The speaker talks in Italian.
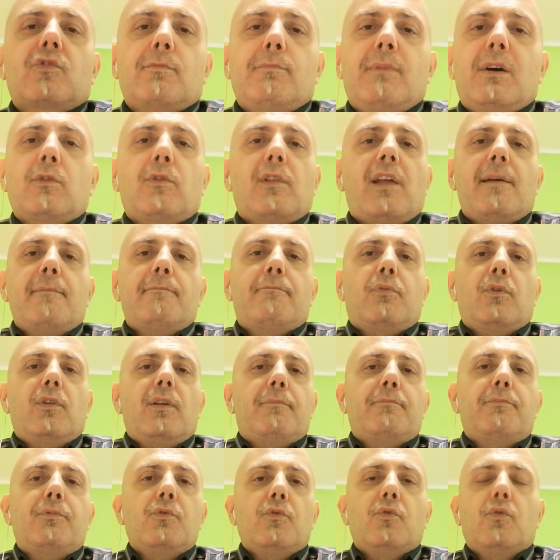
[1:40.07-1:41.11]
sommato l'Empoli è
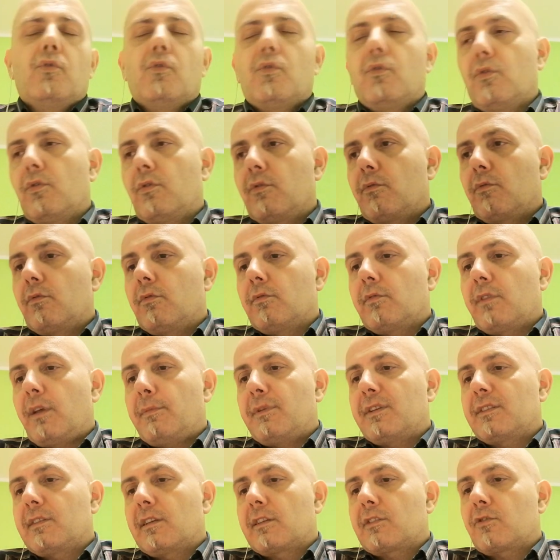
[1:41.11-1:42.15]
più una
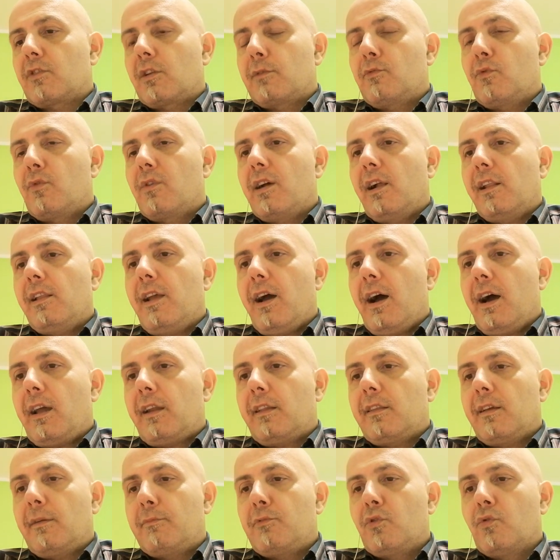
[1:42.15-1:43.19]
prestazione più
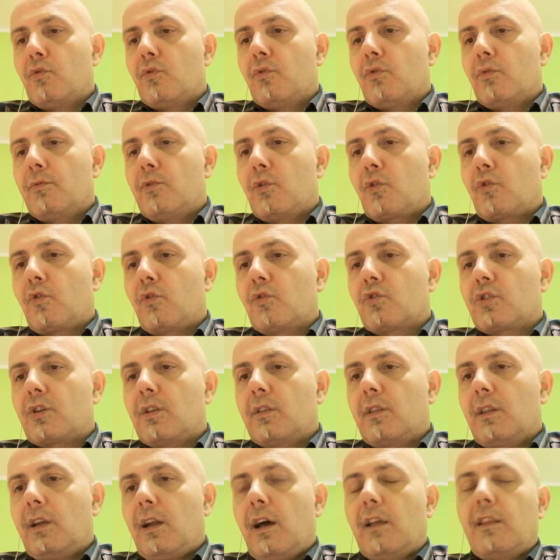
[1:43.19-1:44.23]
gagliarda, più, più
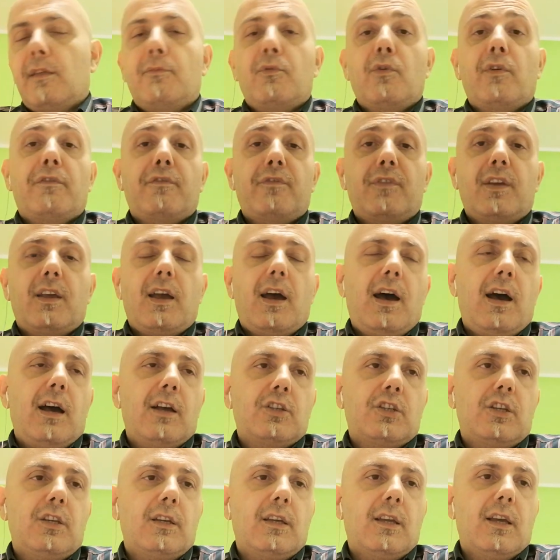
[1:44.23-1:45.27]
concentrati, più
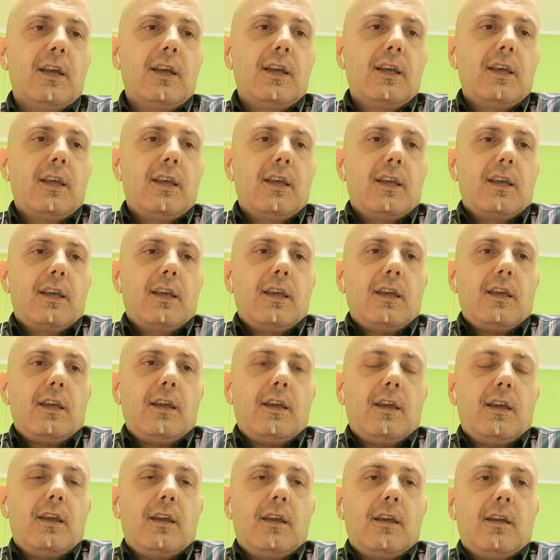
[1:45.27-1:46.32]
efficaci.
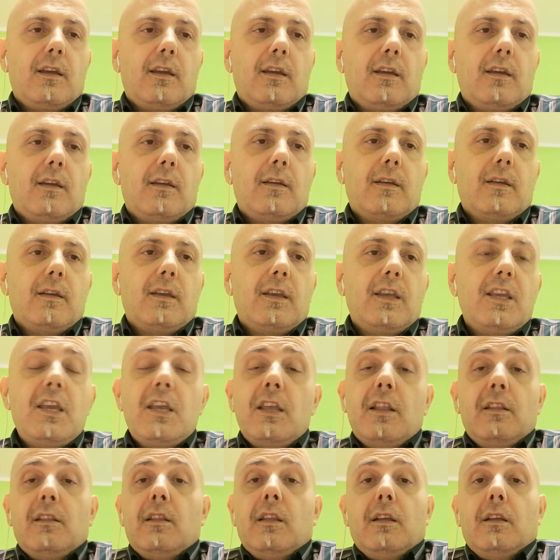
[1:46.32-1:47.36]
Eh,
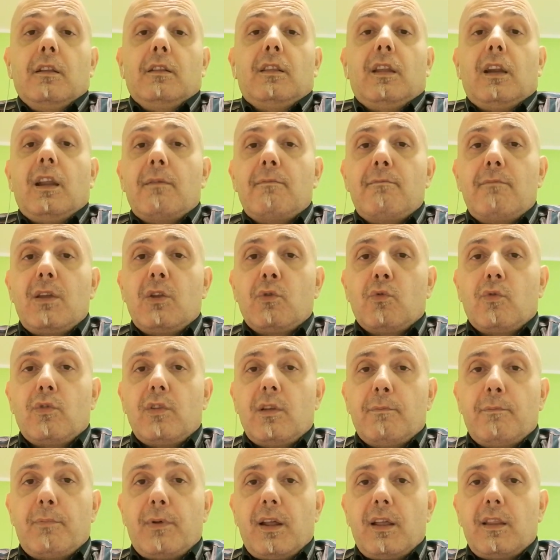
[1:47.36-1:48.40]
in tre minuti
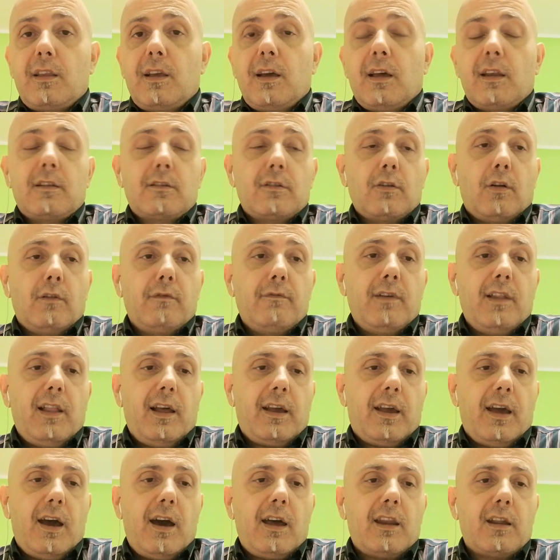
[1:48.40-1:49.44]
in pratica risolve la
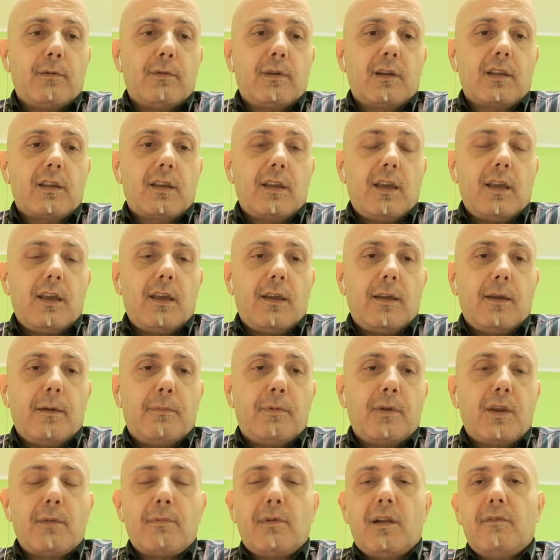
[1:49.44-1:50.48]
gara perché
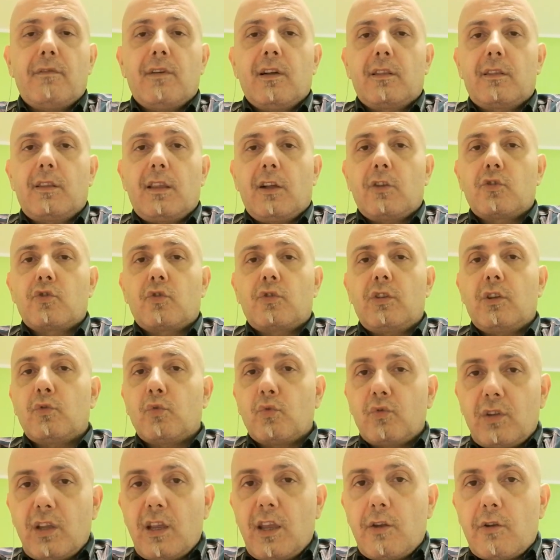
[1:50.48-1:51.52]
prima il vantaggio di
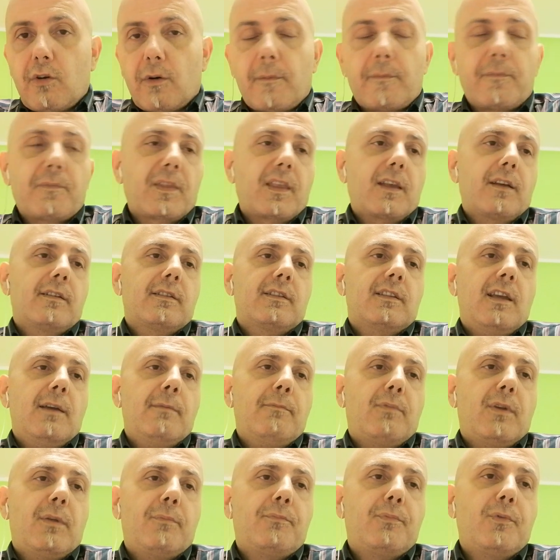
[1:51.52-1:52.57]
Tutino,
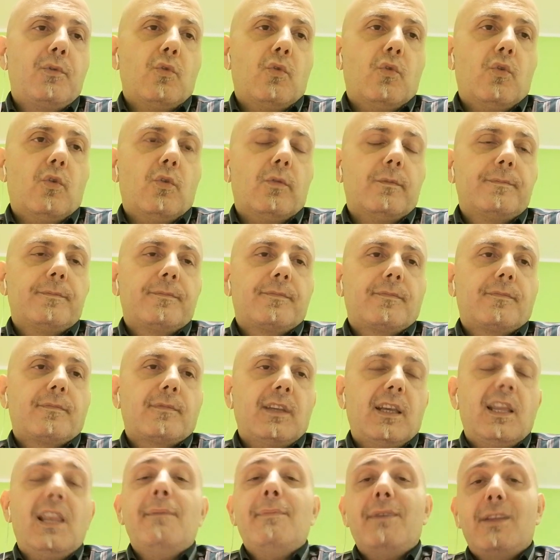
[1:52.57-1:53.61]
sempre più
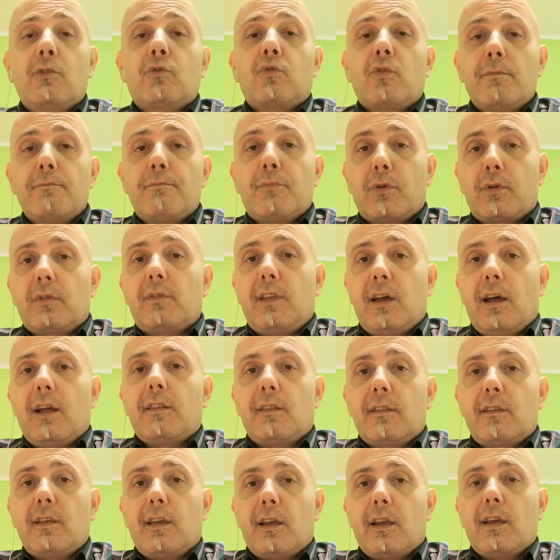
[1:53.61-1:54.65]
elemento
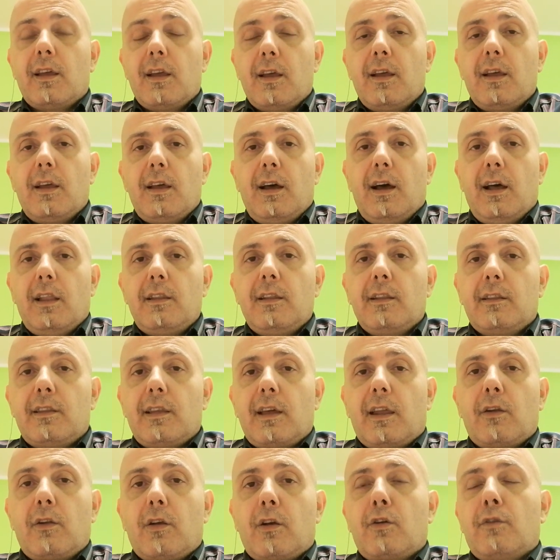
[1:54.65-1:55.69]
importante
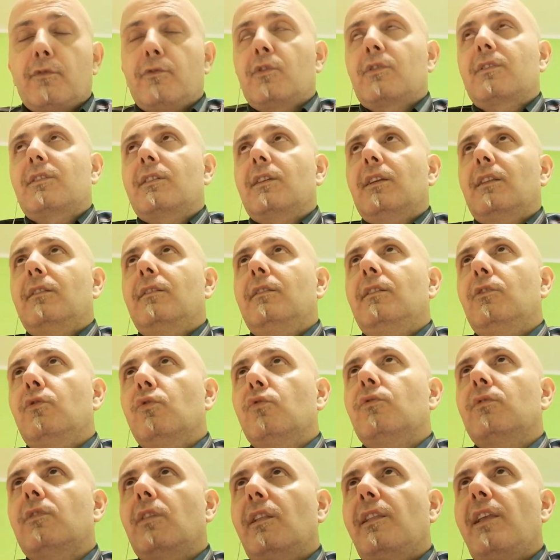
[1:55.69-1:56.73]
all'interno, ecco, forse di
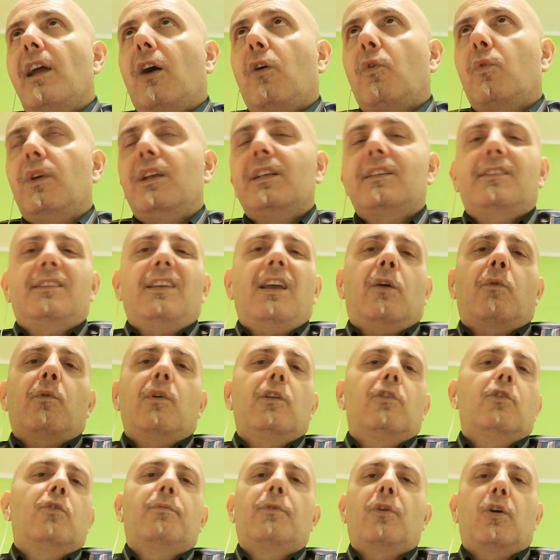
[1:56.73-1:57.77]
tutti gli acquisti è
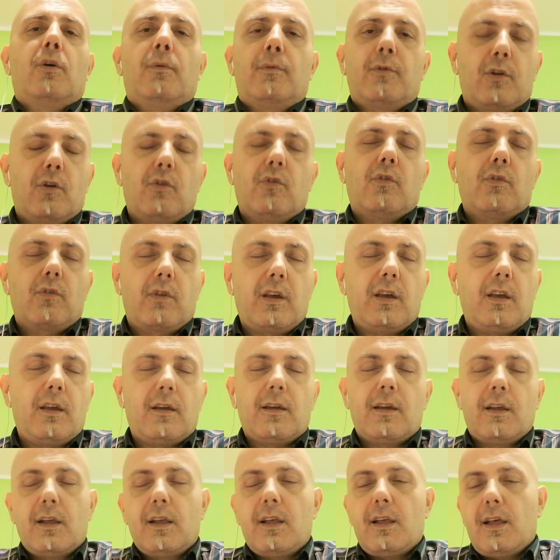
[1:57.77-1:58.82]
quello proprio
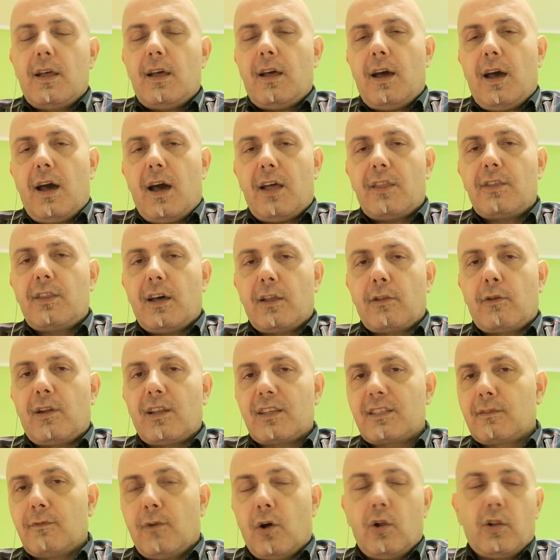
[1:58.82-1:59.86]
che ha dato la
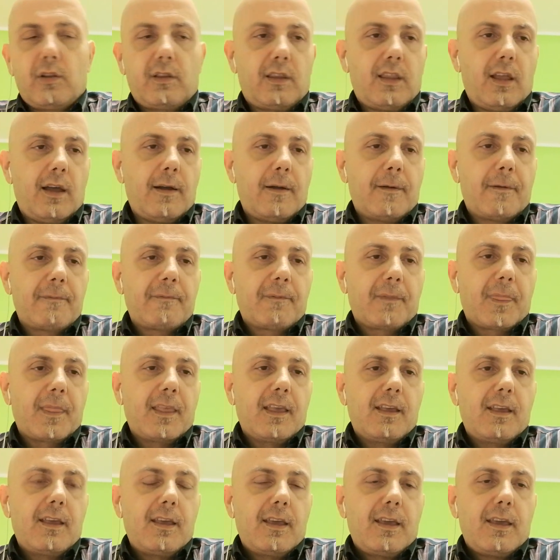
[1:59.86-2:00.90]
svolta.
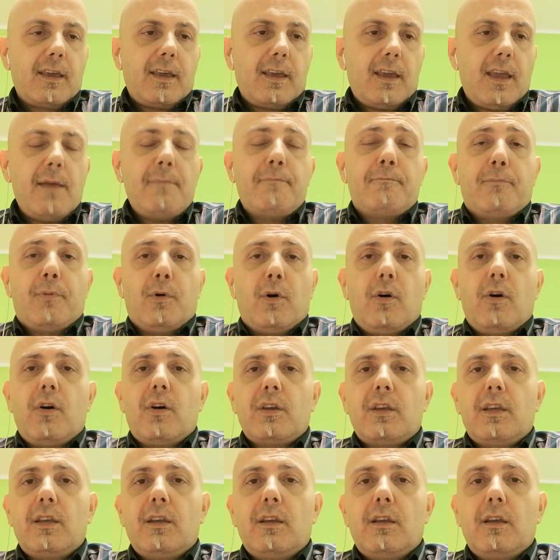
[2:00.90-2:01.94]
E
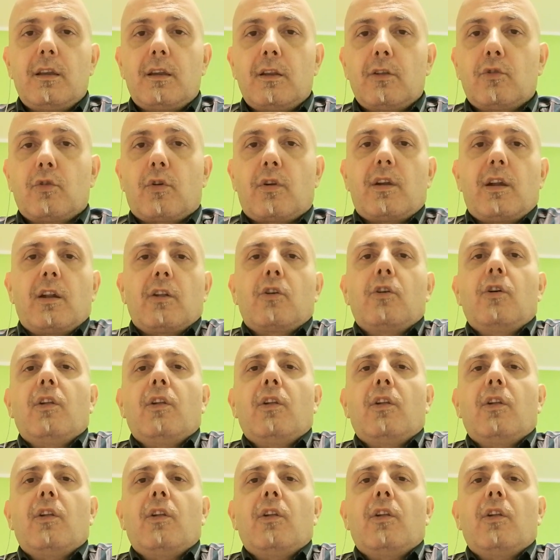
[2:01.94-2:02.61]
poi ritorno al